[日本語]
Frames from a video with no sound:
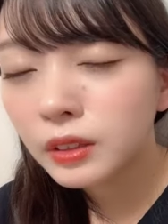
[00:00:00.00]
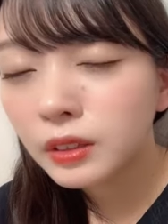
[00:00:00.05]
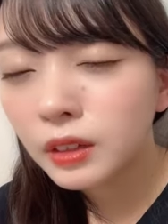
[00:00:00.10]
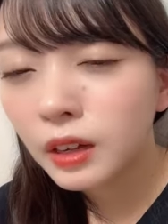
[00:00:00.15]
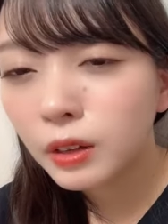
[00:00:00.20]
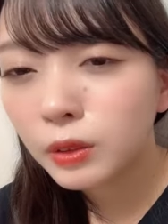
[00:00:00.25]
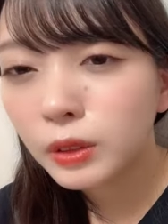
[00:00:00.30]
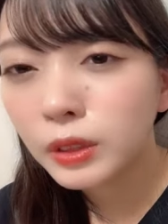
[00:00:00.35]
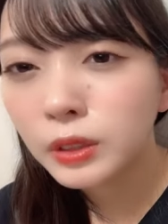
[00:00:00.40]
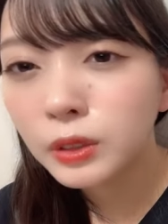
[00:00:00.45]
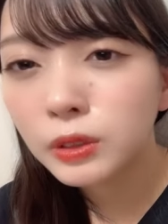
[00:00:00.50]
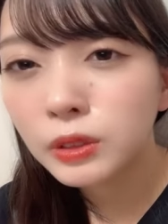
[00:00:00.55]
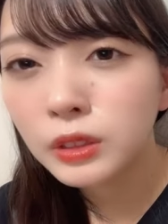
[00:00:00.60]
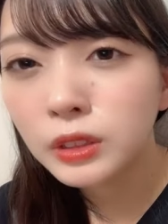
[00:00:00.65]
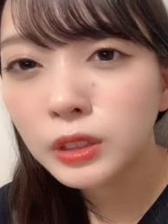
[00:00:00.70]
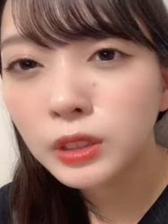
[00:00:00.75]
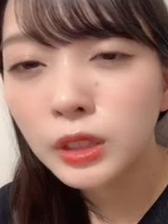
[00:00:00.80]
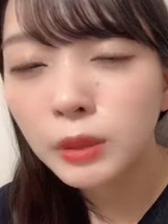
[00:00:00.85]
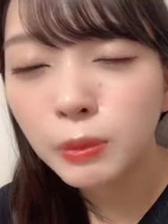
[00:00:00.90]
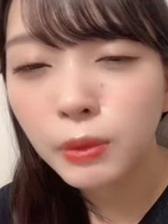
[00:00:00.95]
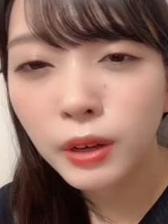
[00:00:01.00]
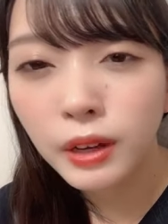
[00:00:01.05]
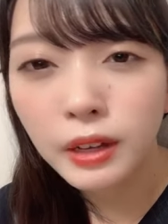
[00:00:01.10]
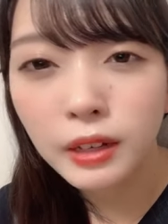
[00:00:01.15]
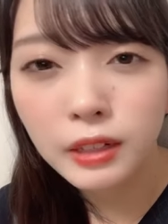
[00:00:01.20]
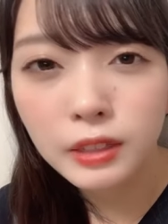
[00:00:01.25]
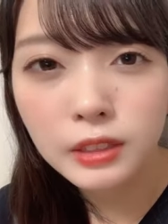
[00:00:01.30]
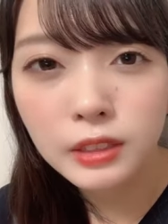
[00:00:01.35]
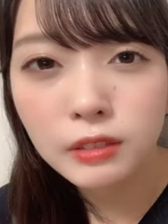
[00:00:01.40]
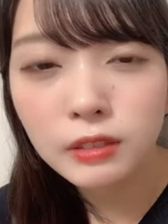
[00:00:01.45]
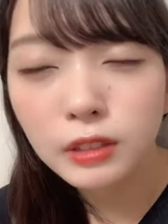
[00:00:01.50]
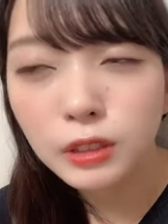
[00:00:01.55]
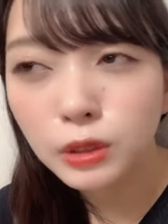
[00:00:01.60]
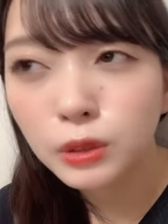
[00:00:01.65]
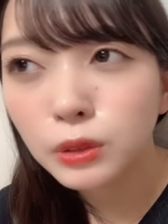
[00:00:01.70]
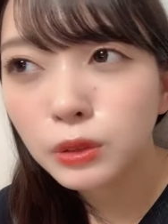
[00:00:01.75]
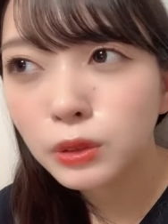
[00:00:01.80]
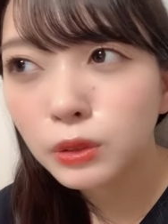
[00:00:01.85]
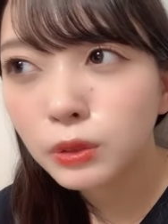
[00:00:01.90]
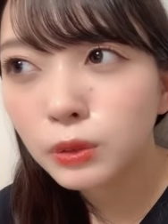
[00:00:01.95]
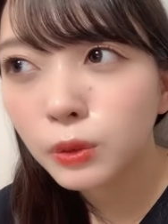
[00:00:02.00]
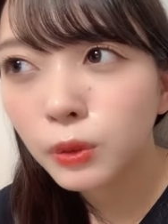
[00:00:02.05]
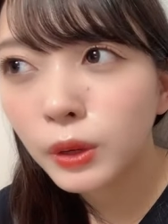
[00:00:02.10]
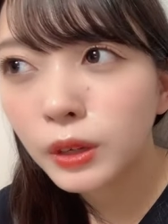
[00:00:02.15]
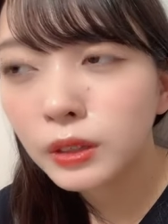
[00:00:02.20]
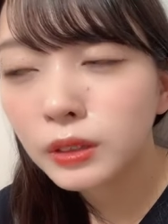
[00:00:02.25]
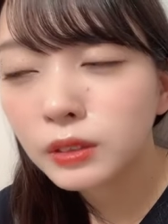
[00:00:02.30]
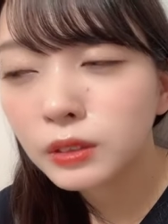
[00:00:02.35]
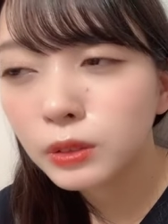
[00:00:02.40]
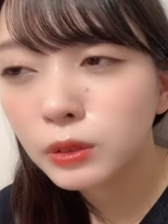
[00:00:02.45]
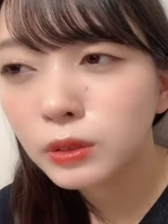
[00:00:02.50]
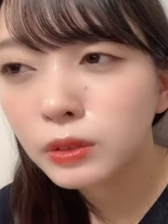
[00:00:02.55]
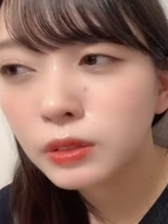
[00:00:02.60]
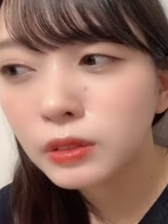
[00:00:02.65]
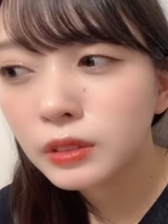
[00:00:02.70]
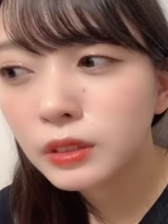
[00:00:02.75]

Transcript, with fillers: あの行くいつでも入れちゃうんですよそのおはそう